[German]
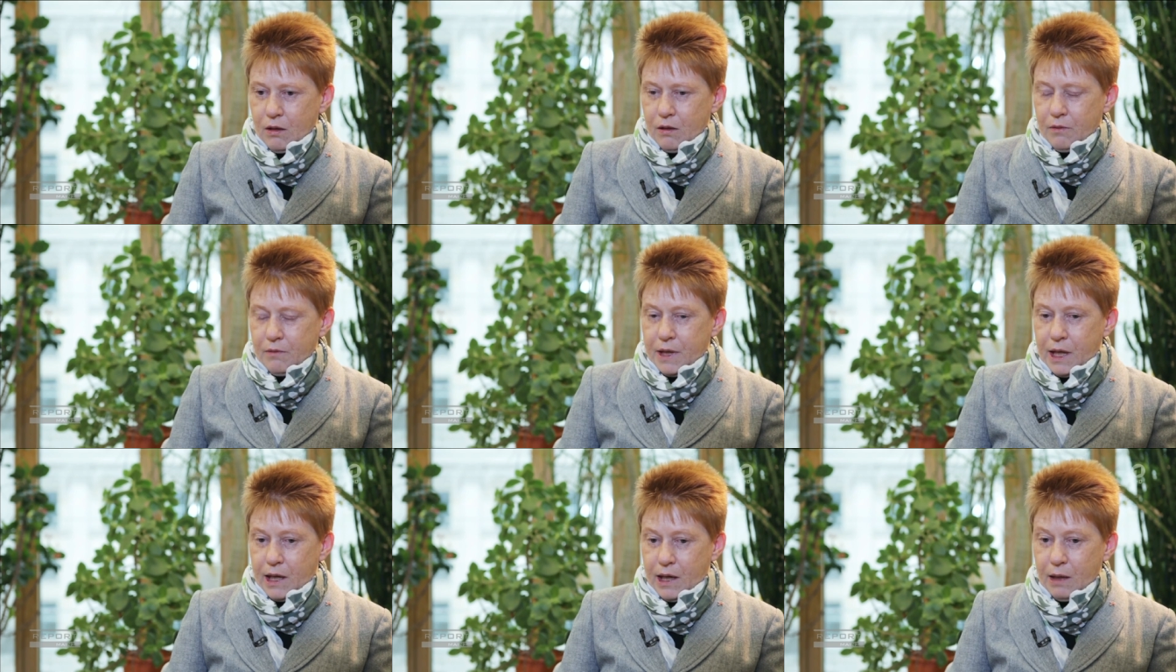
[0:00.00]

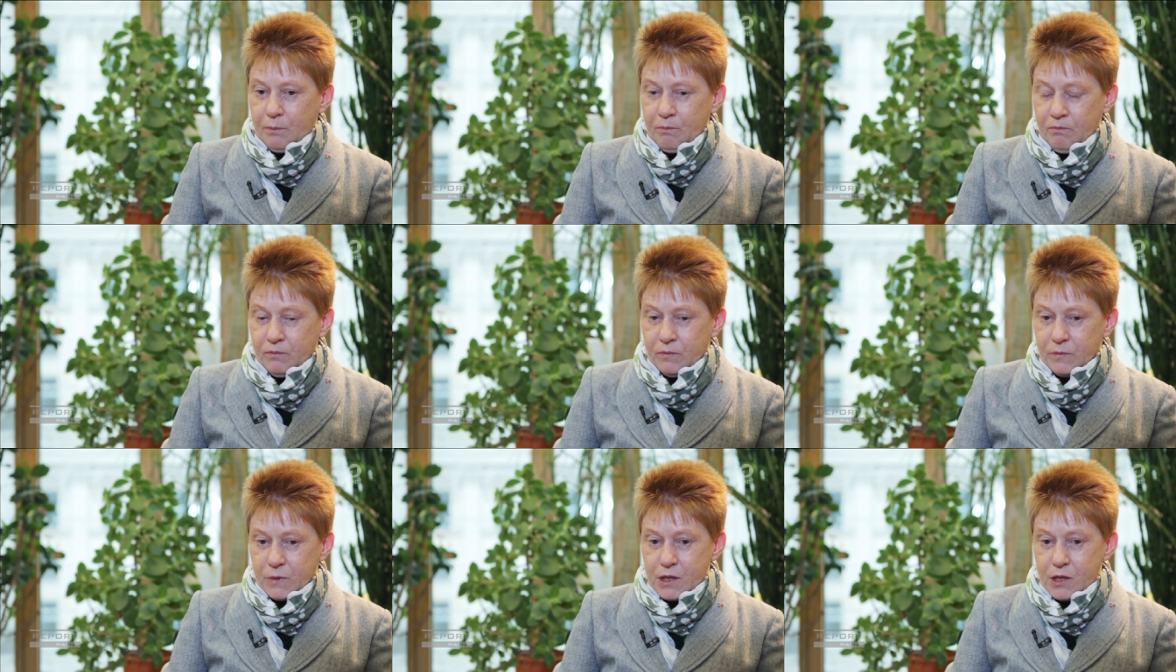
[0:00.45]
Wir
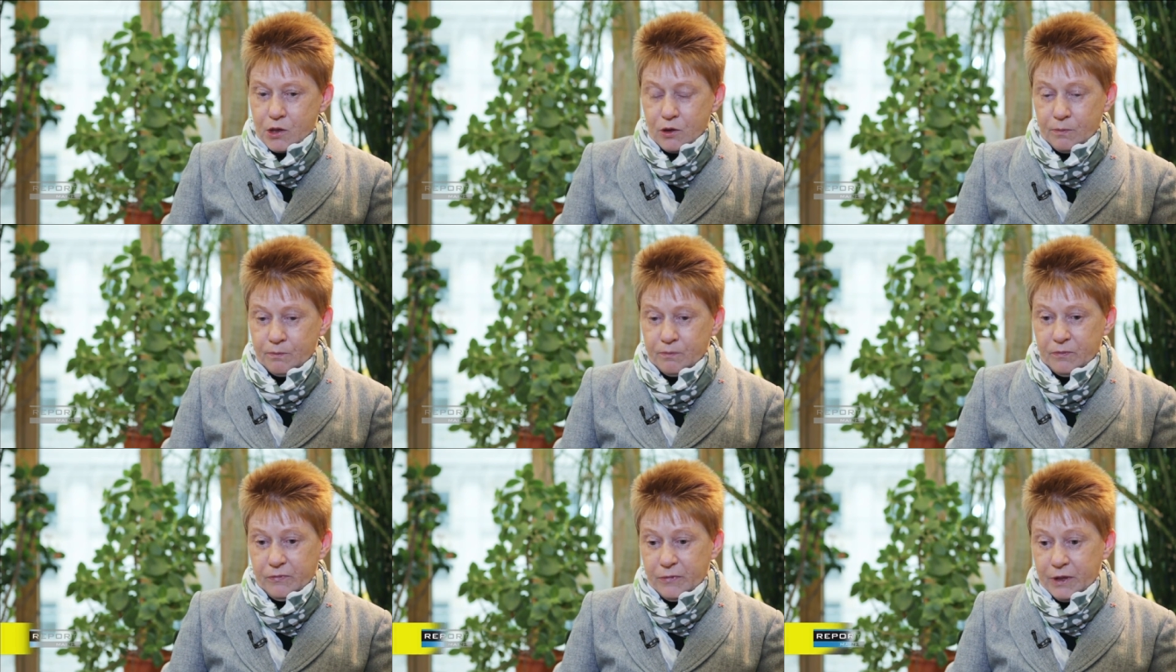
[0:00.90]
haben
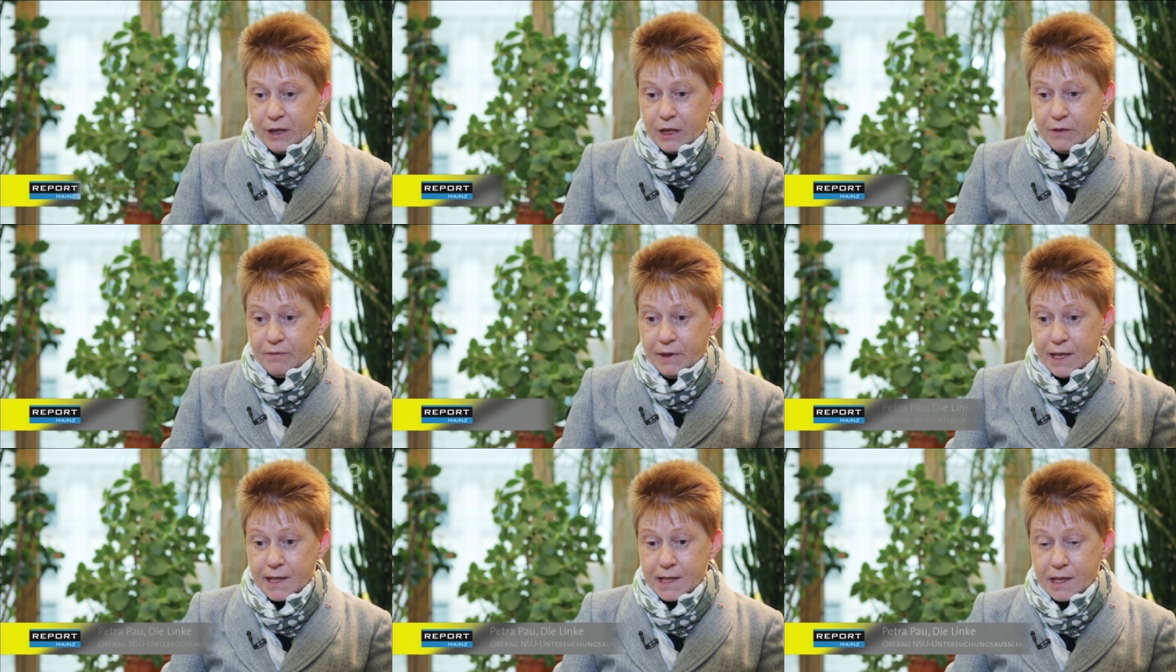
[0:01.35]
zum, ich
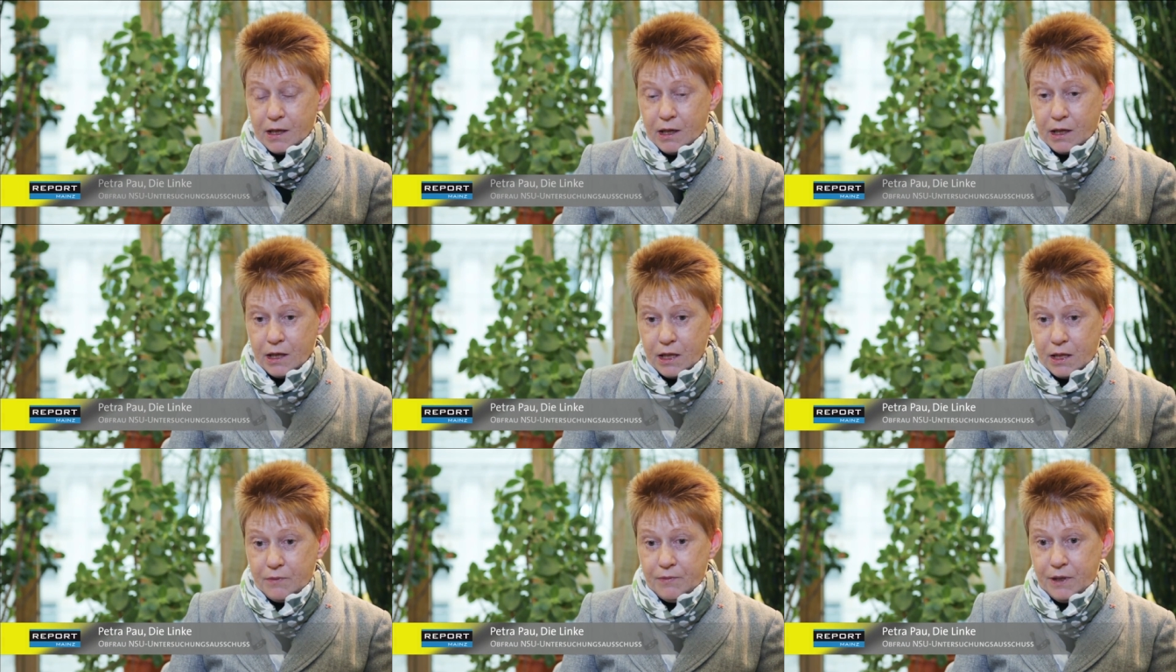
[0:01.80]
weiß gar
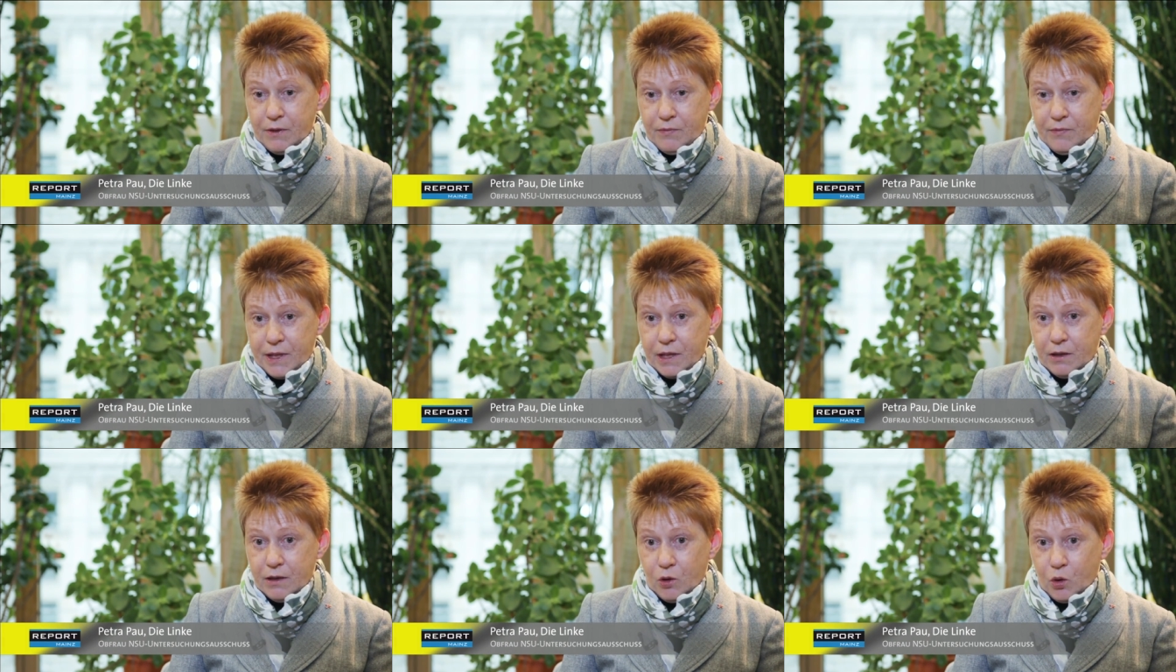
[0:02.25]
nicht wie
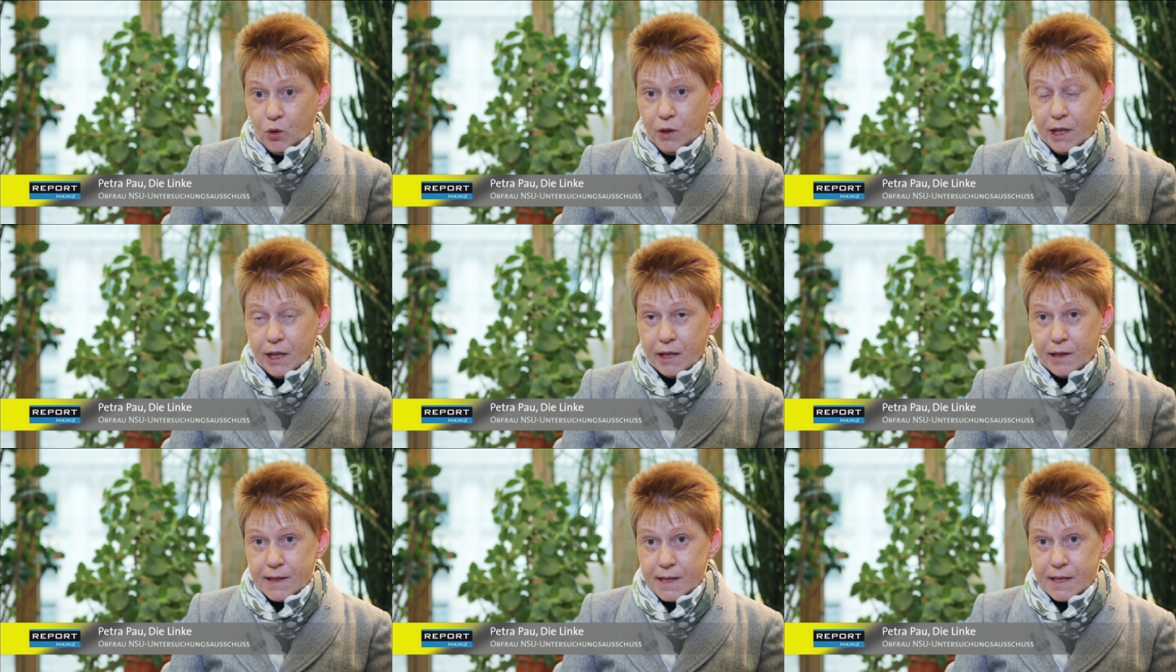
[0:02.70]
viel,
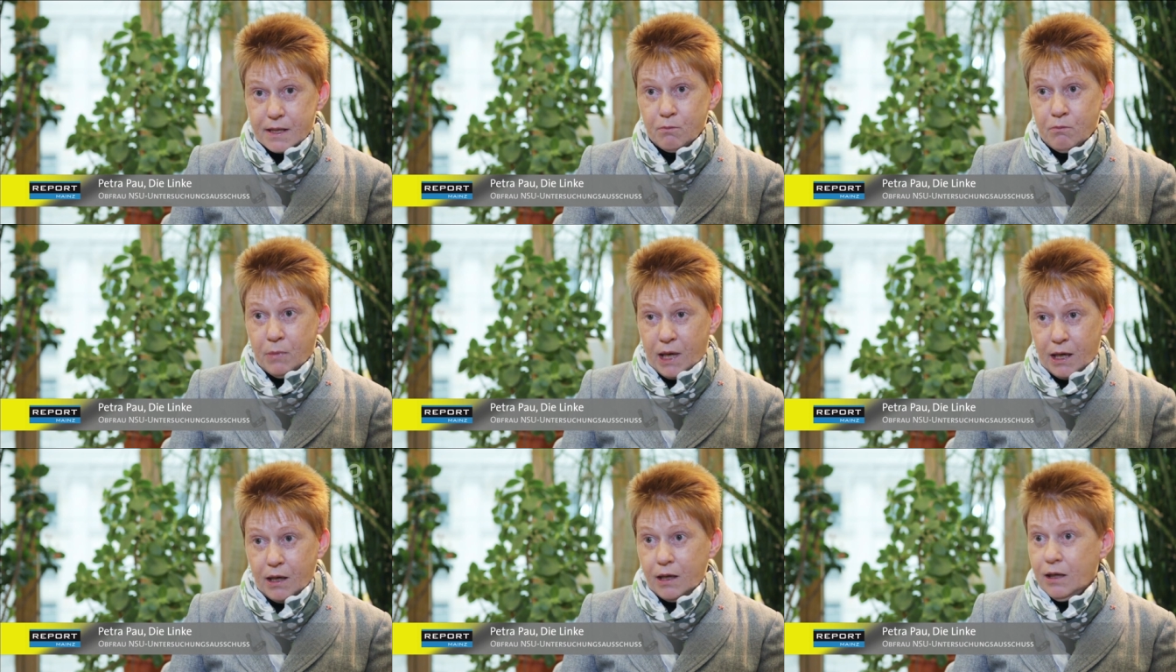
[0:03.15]
hundertsten
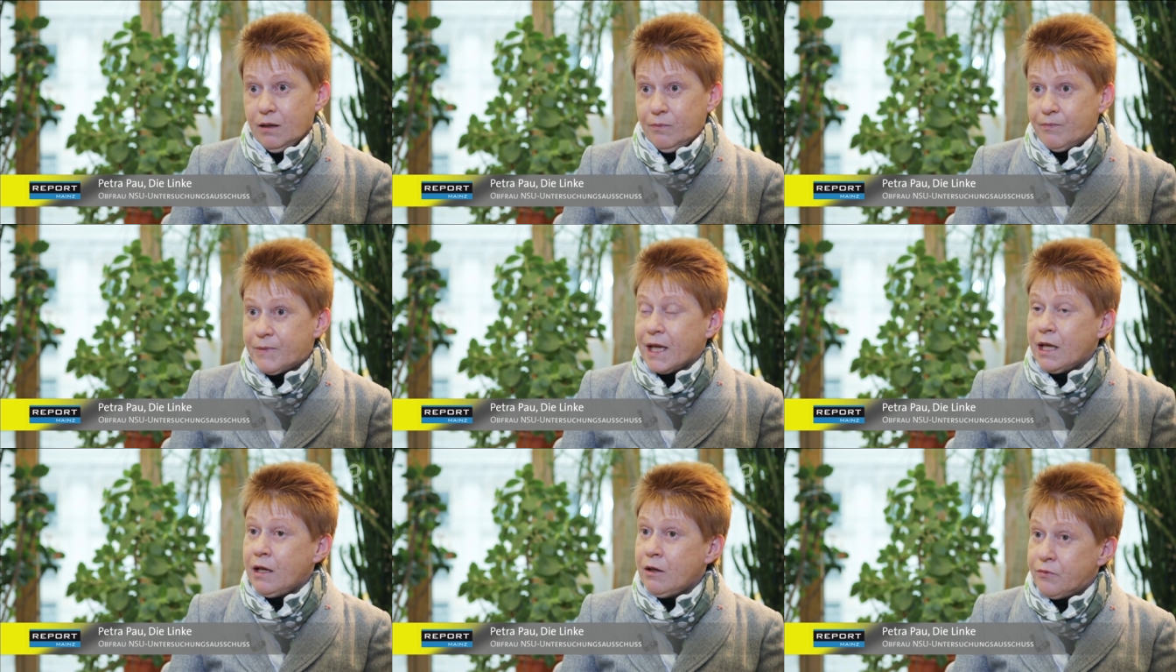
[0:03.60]
Mal
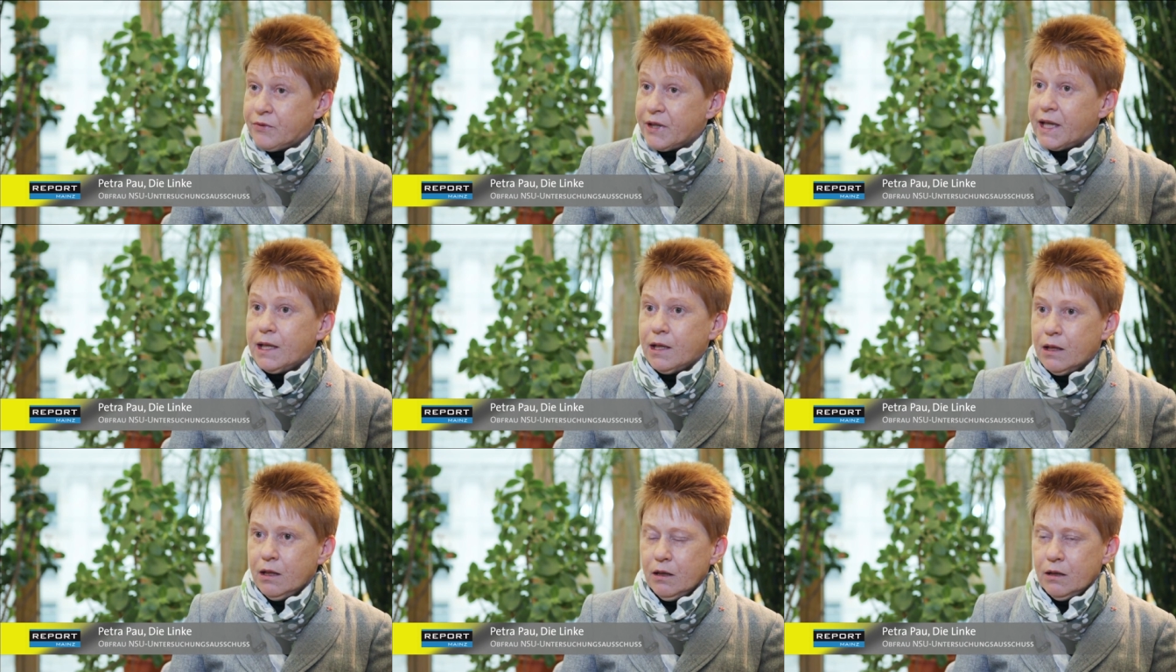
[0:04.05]
den
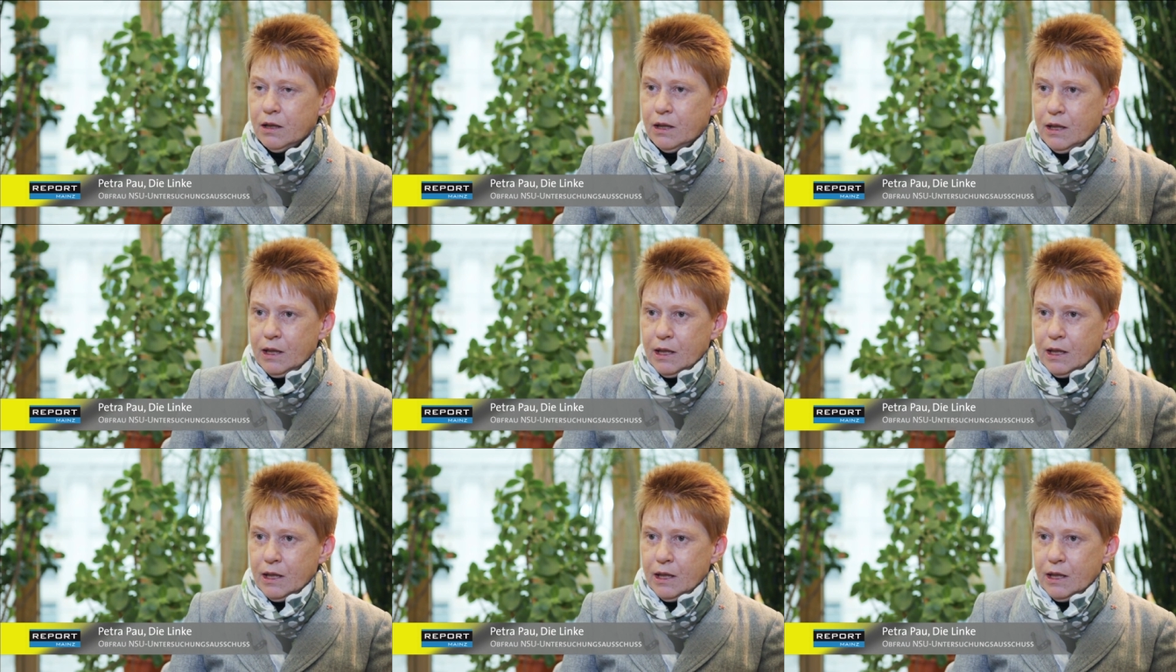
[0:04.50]
Fall,